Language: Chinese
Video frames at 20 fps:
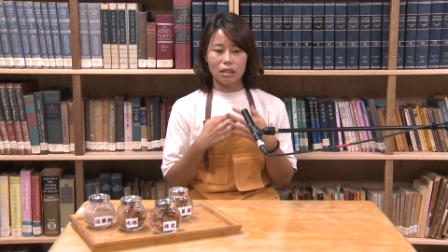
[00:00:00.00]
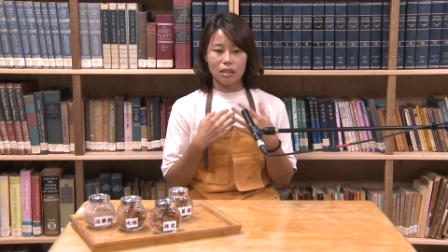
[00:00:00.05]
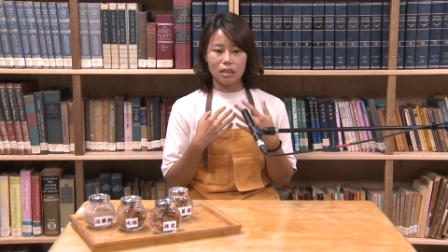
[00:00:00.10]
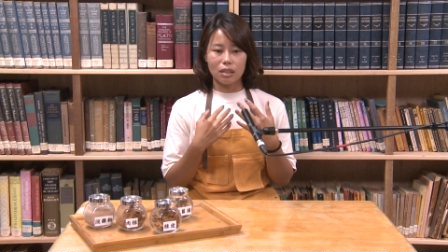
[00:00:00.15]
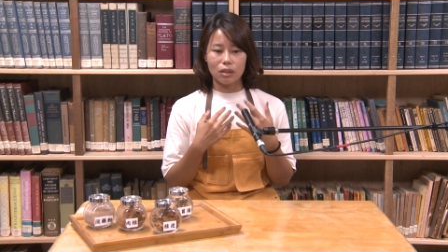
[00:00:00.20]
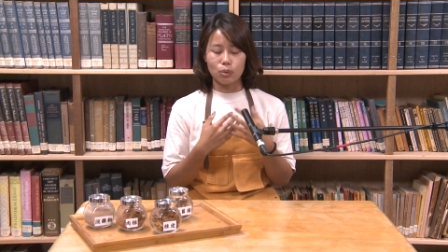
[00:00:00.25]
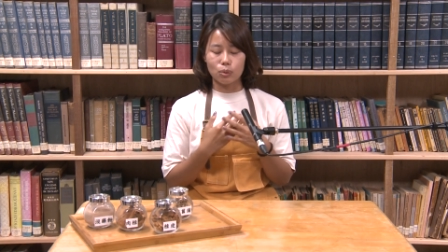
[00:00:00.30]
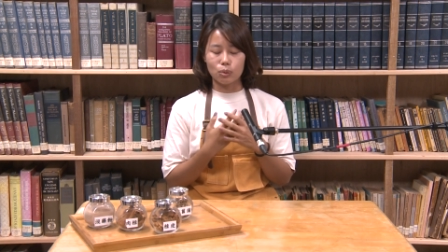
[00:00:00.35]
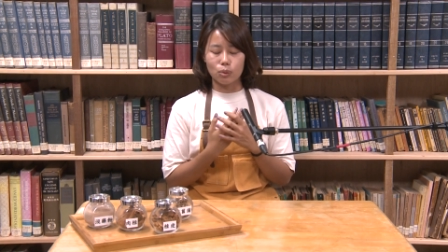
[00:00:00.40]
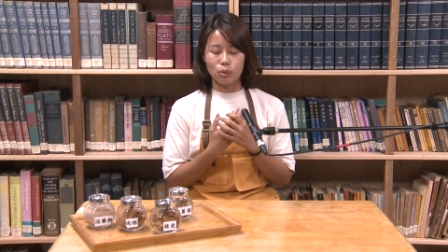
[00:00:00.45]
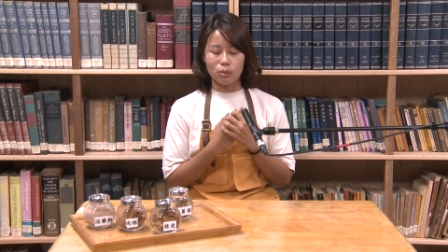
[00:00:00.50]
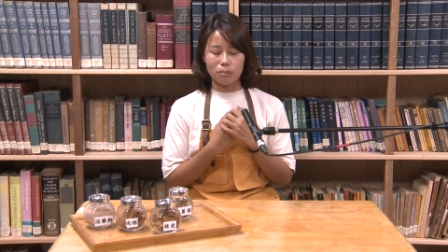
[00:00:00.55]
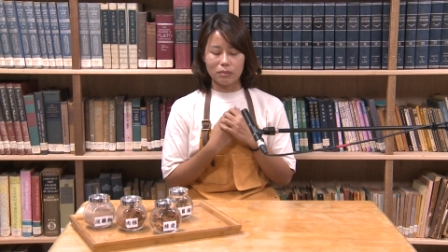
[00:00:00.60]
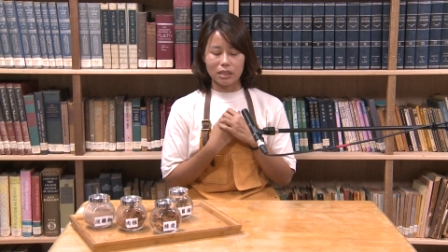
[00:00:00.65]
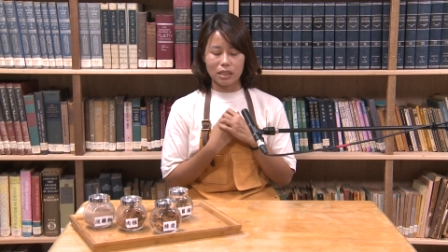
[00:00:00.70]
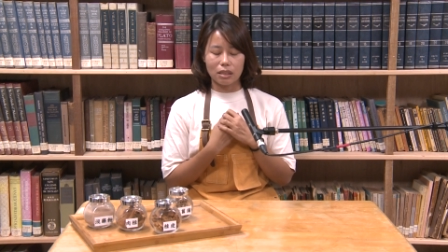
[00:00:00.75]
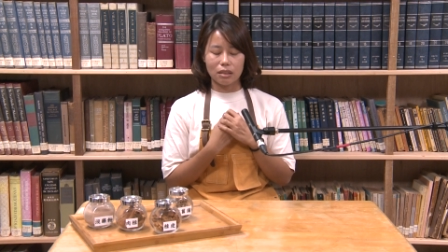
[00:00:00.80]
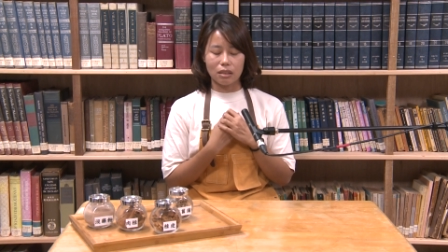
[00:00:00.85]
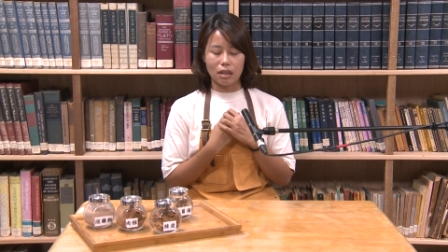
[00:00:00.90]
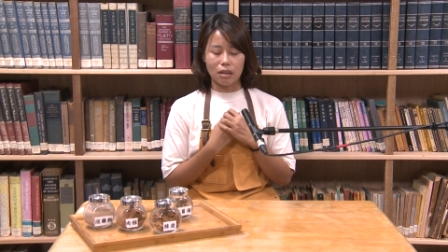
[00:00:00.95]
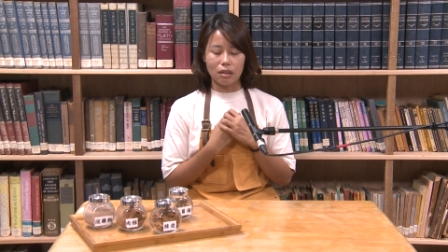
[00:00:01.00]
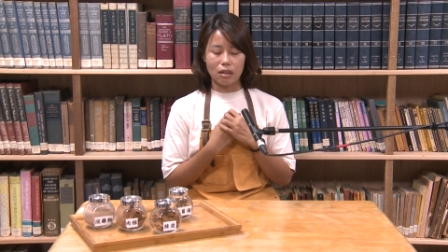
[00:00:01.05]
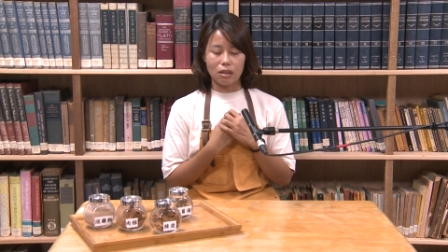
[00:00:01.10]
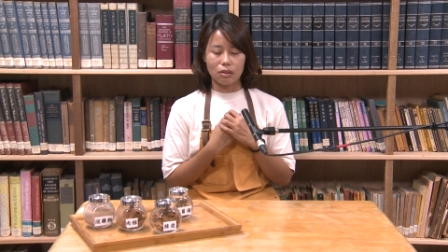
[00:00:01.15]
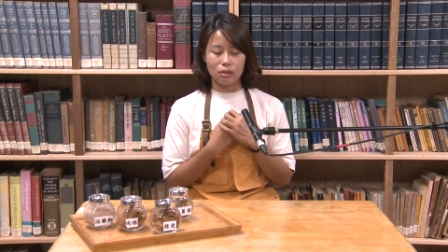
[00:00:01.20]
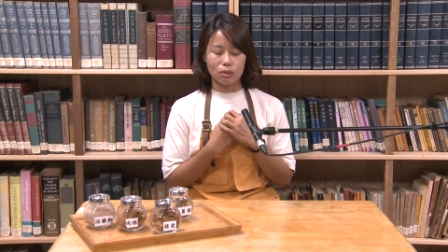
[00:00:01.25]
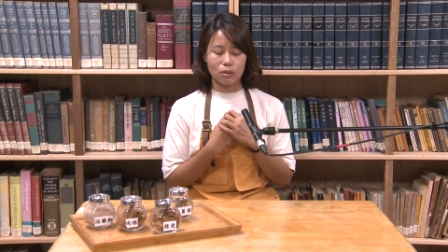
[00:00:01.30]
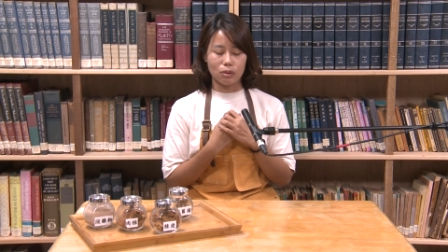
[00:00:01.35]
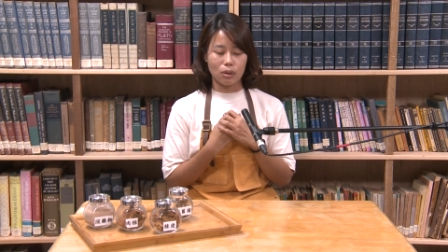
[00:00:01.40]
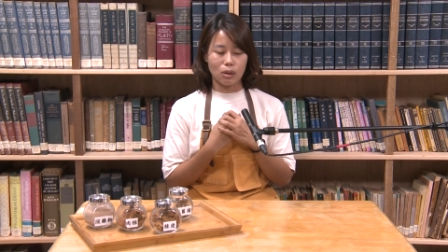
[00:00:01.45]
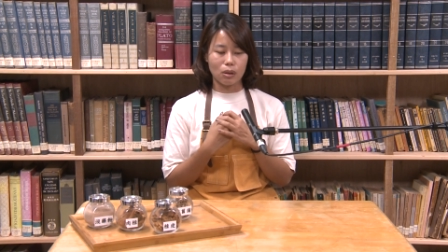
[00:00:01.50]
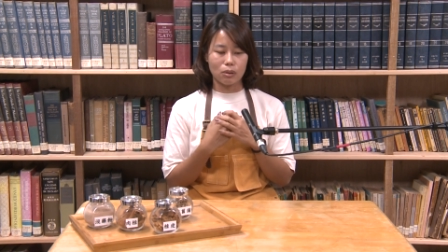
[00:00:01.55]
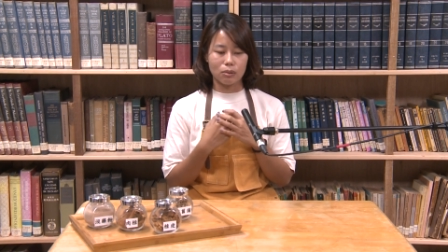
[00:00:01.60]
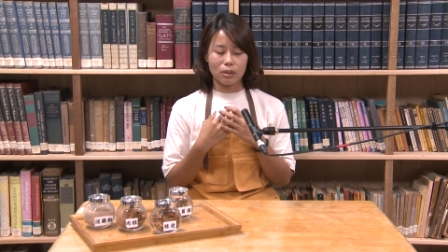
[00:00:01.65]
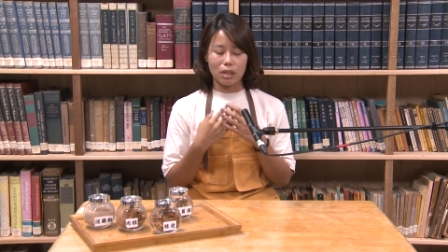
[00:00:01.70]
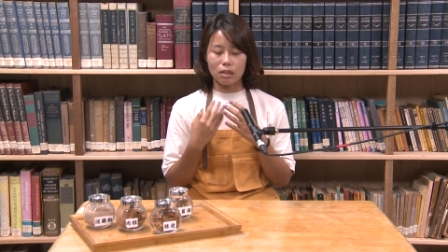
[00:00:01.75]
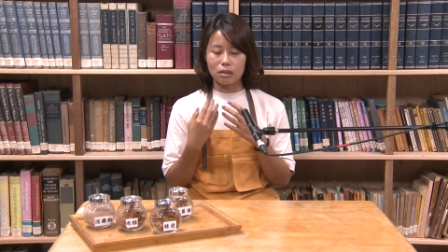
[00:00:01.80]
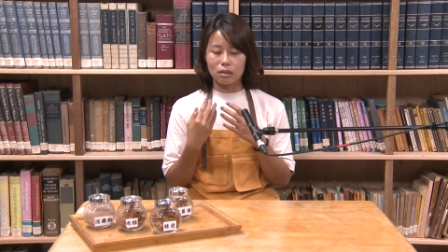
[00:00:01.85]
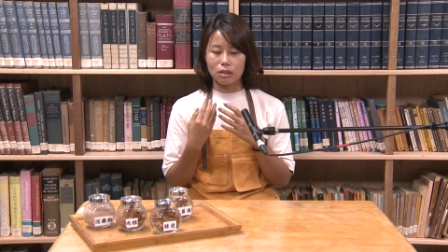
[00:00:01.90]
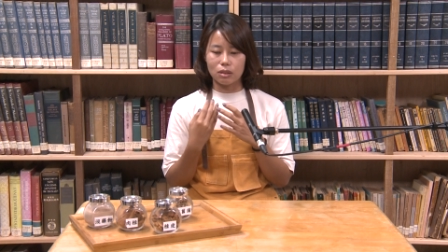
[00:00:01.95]
例如说我们在祷告时候，
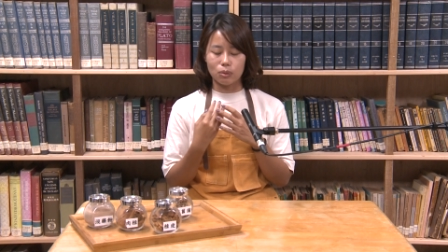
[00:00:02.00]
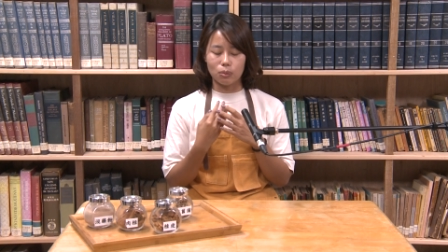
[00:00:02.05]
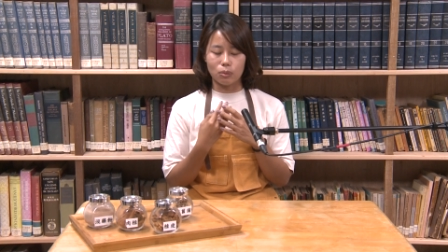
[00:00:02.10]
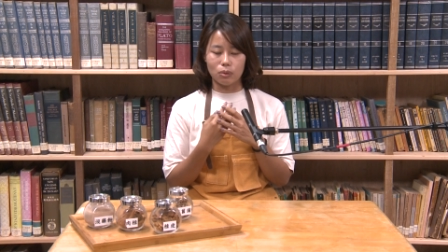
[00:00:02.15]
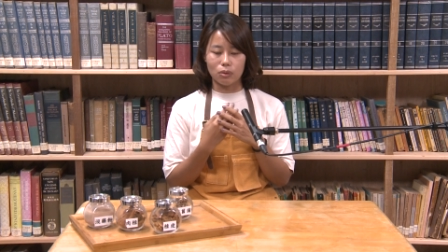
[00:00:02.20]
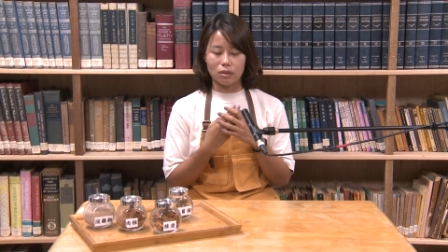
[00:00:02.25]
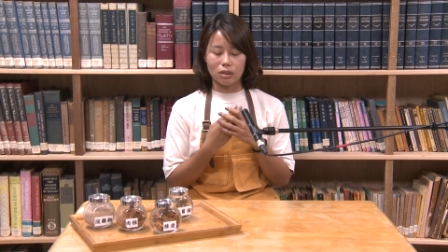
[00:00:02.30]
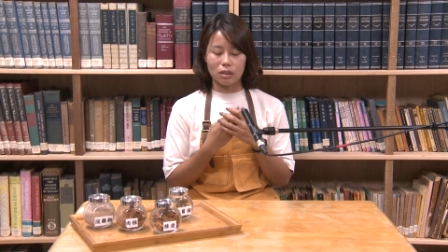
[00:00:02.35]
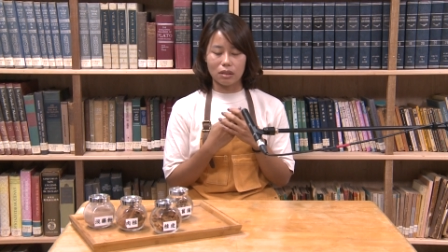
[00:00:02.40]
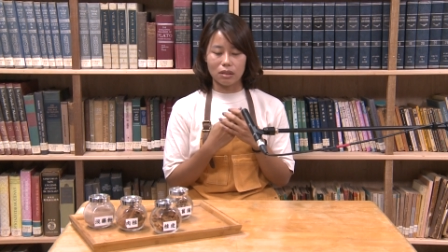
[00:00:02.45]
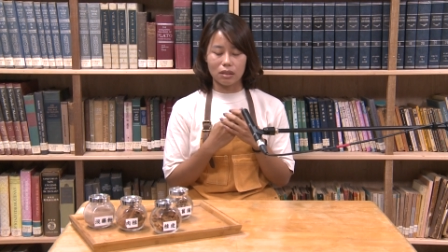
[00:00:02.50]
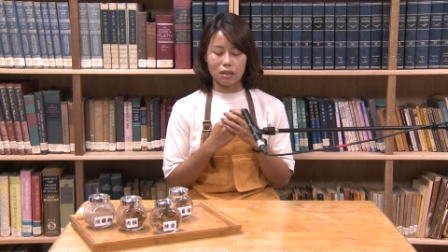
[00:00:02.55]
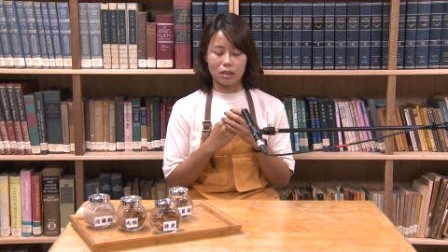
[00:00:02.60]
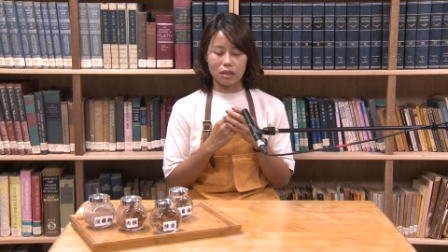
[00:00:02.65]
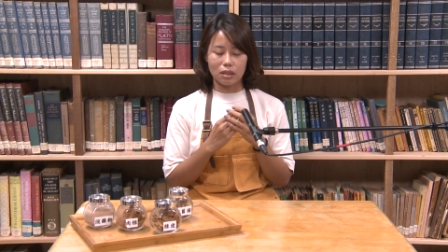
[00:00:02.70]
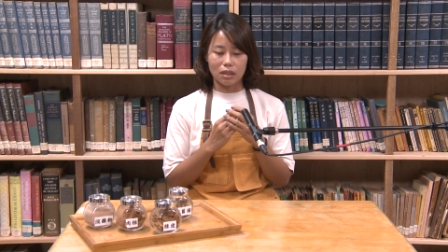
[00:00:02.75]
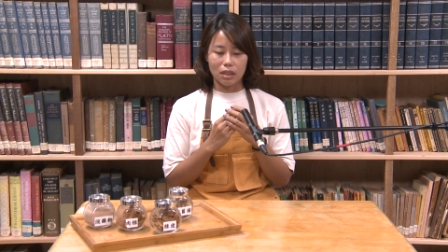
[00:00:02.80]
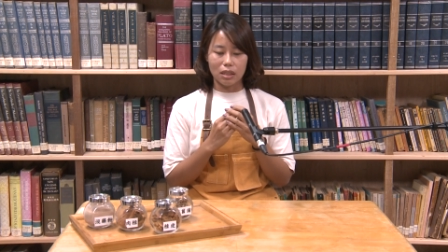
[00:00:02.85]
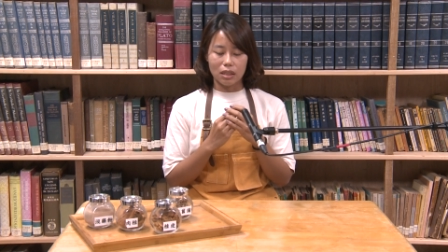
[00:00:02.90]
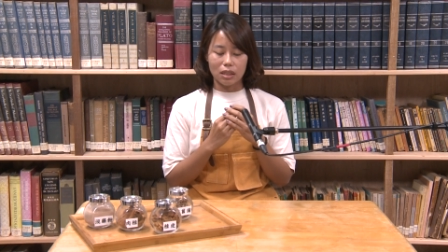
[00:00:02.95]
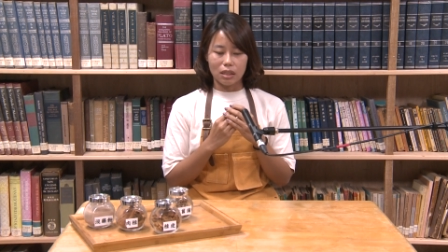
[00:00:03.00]
当时我的那个